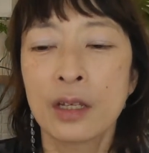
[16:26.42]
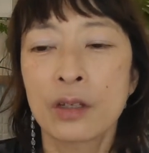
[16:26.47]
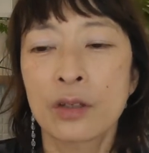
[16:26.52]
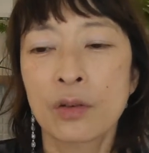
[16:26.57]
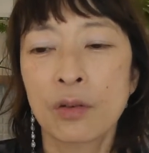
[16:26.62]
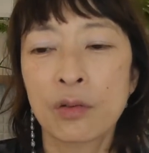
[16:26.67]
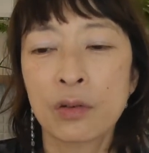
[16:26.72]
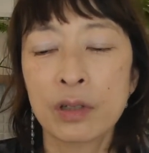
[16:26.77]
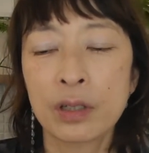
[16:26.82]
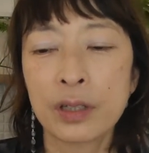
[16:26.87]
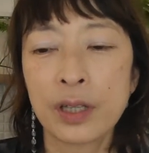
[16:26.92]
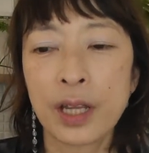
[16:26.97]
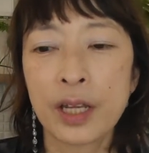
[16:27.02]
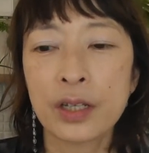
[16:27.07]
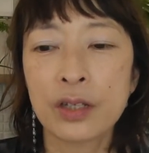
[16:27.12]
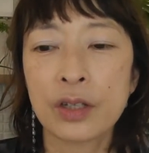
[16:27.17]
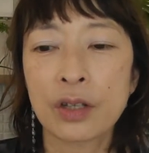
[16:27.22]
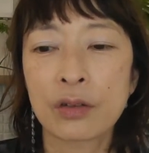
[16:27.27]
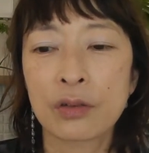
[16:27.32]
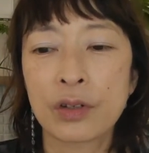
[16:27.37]
そこに
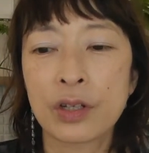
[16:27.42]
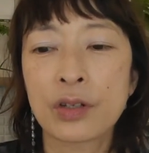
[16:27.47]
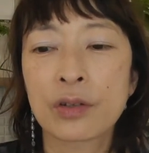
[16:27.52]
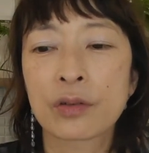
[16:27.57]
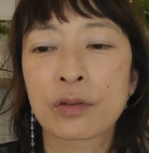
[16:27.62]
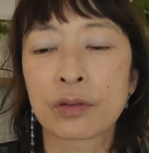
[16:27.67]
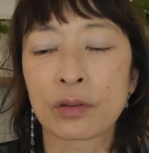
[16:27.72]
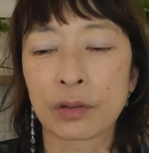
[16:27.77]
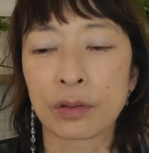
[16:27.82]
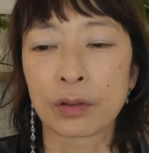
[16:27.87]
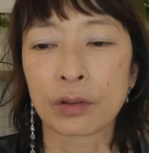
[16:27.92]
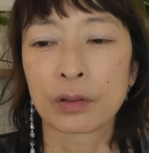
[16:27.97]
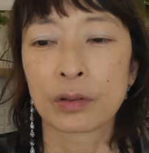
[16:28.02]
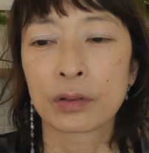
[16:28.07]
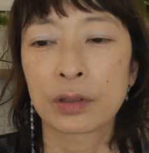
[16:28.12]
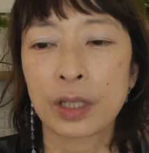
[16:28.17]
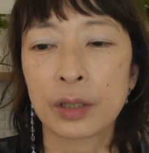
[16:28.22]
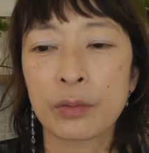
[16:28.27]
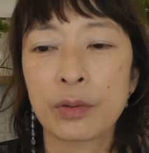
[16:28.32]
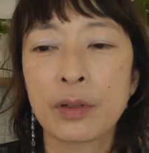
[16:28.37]
対してのリスク
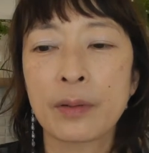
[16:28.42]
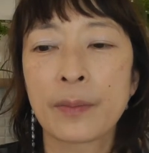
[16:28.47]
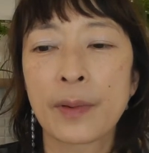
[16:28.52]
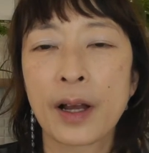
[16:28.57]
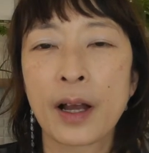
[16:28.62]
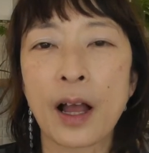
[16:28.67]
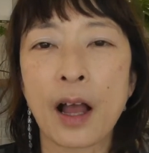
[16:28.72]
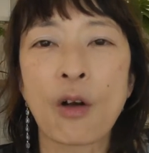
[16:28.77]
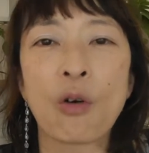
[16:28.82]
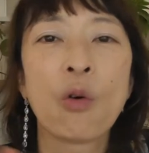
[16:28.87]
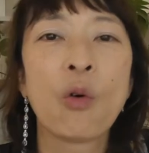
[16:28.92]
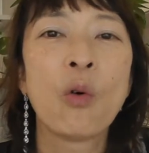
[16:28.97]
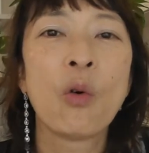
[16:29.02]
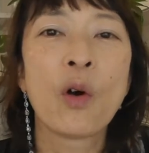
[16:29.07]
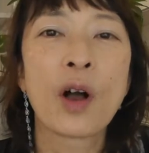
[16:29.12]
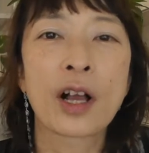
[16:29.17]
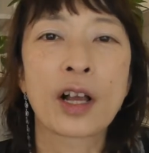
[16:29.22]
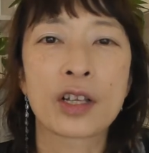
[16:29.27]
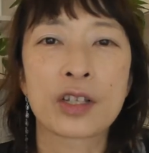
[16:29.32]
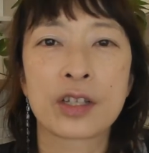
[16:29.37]
例えば
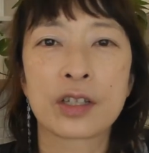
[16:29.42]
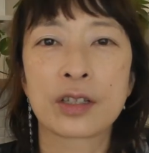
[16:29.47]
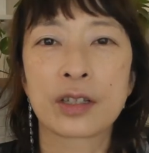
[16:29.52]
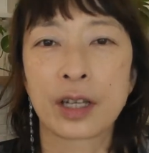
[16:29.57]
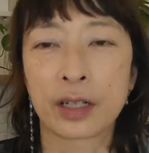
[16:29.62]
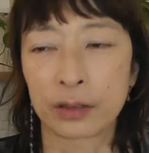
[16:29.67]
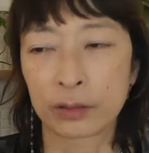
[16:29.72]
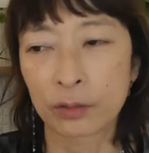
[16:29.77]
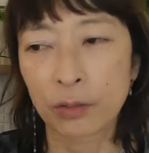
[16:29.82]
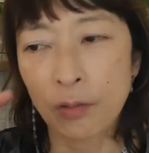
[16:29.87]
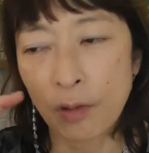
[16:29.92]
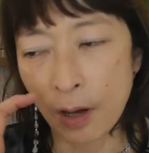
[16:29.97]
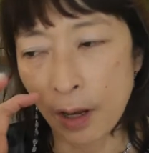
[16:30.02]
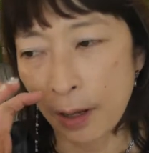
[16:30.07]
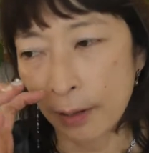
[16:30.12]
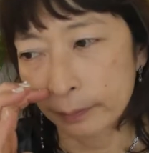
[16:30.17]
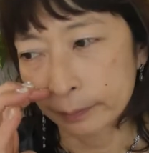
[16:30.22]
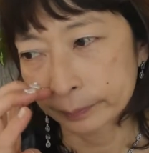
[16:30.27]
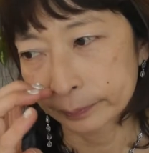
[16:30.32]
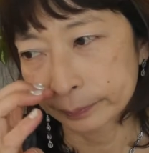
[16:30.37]
大赤字になるとか